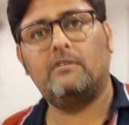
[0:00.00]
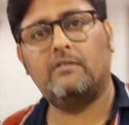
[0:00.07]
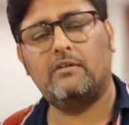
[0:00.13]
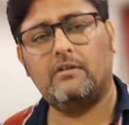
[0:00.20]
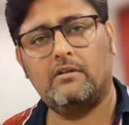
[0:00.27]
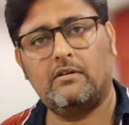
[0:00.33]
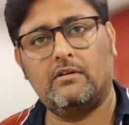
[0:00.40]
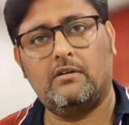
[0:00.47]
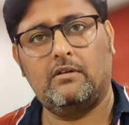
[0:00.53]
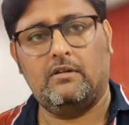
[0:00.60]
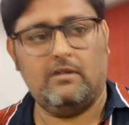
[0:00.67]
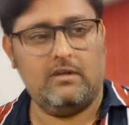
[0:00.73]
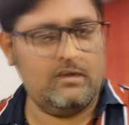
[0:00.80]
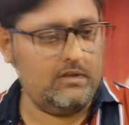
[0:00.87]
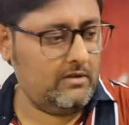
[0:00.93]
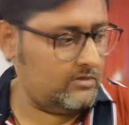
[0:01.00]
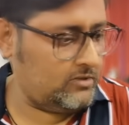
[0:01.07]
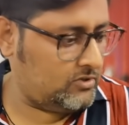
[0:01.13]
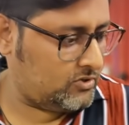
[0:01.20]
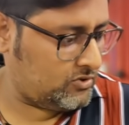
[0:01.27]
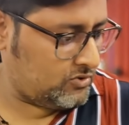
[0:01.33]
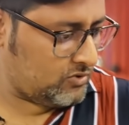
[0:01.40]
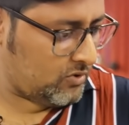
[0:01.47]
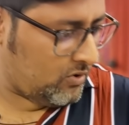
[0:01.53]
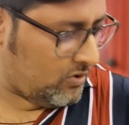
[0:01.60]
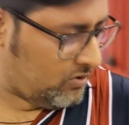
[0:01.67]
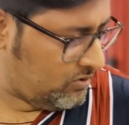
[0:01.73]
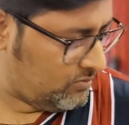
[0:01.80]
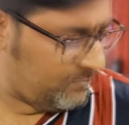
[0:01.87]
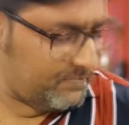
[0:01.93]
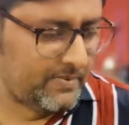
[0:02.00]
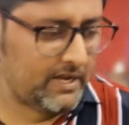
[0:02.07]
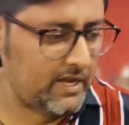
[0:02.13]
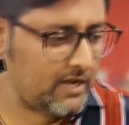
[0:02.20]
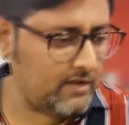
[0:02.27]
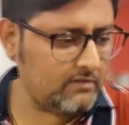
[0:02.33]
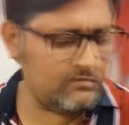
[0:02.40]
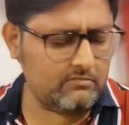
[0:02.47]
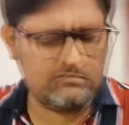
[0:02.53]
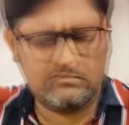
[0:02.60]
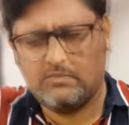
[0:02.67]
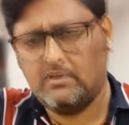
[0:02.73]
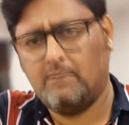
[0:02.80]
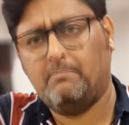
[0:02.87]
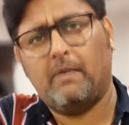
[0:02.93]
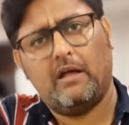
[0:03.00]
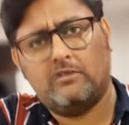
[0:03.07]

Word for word: रुपया है क्या रुपया